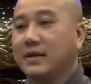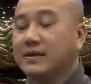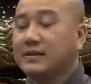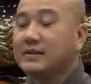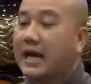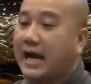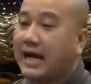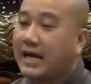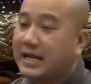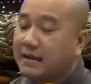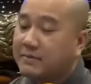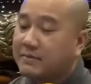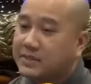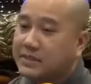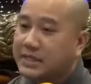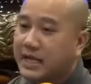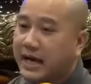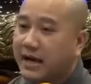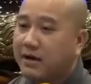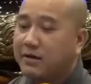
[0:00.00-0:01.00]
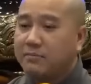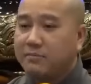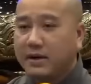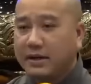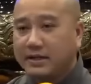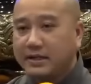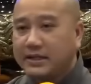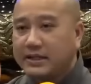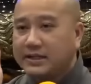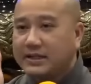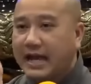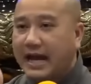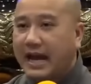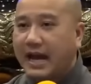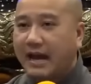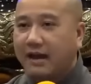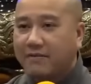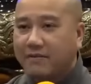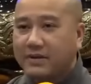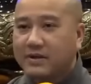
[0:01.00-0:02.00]
Tại làm sao mà Di
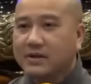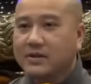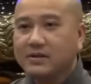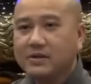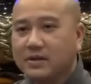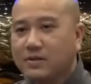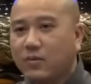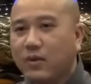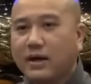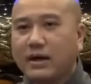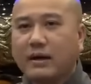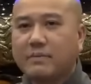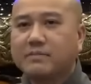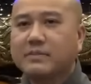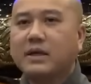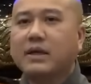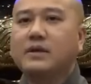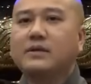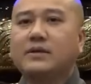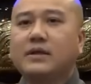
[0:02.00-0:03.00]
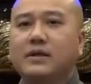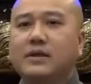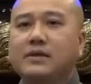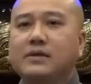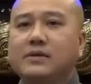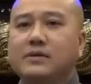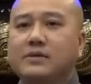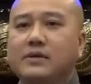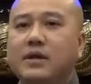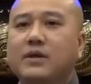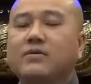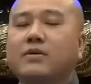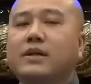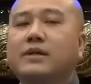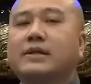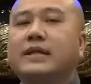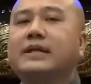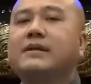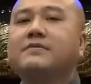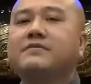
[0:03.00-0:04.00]
Đà phải đứng với Quan Âm thế chí, kêu
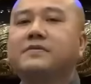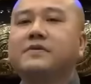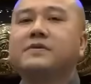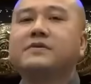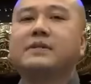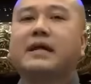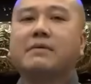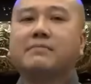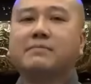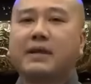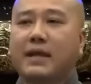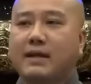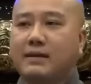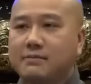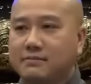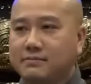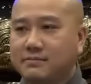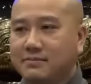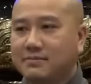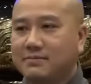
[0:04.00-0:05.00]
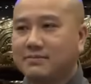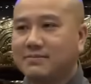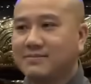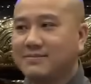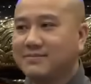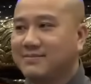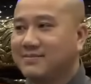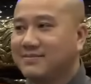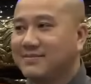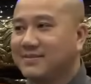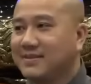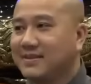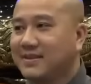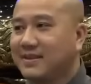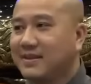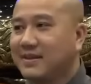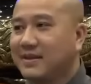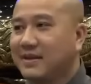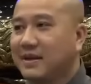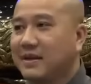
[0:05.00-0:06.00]
là Tây Phương Tam Thánh?
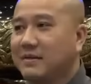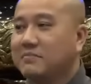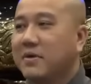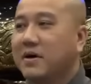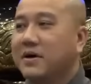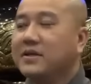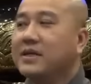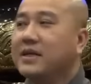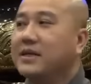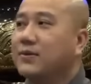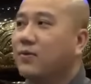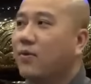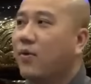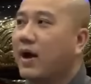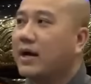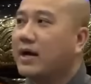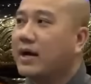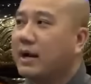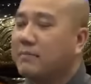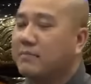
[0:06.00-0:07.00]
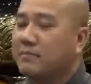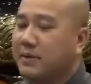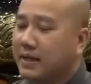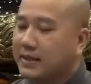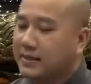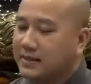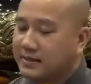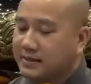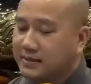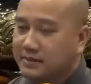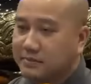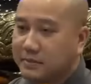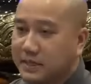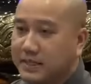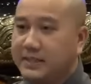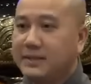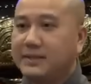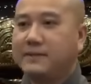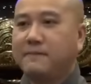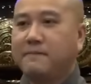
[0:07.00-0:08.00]
Bởi vì Quan Âm là từ
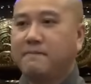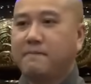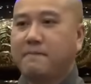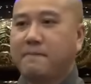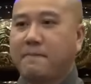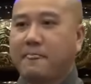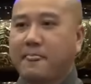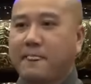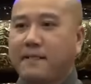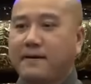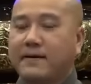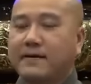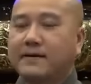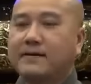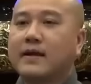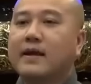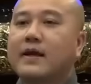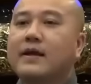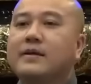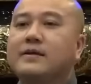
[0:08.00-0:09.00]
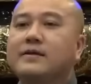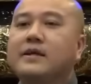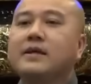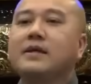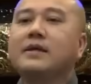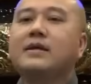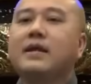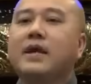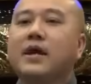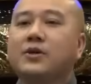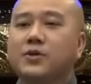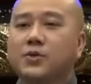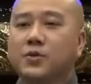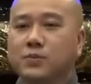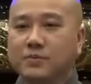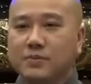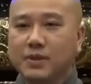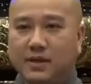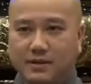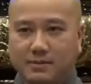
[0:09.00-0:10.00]
bi, thế chí là
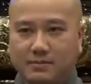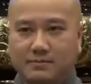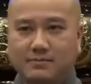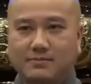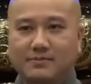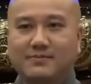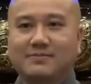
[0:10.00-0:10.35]
dũng lực.